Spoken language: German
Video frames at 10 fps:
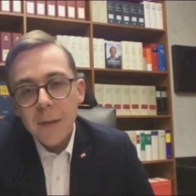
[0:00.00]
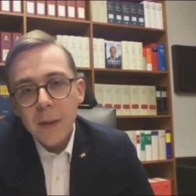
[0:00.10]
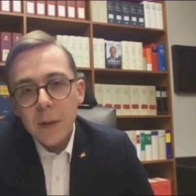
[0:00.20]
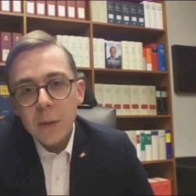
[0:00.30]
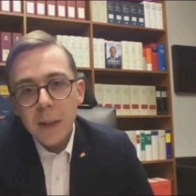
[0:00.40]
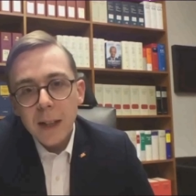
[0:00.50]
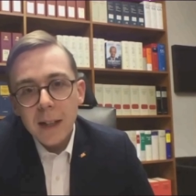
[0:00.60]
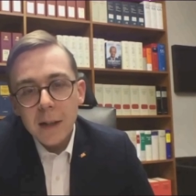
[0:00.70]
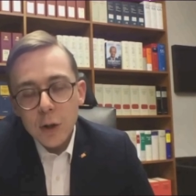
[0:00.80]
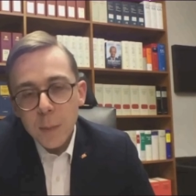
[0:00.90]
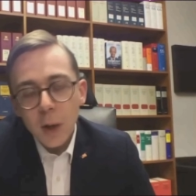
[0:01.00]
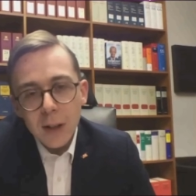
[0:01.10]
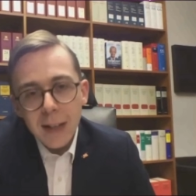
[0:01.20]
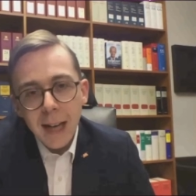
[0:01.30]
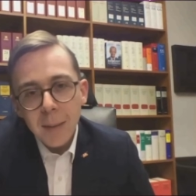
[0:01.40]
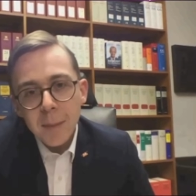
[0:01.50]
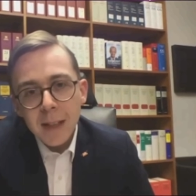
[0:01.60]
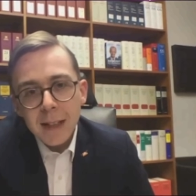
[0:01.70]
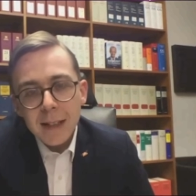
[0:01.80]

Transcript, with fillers: äh, wie wir darüber gesprochen haben,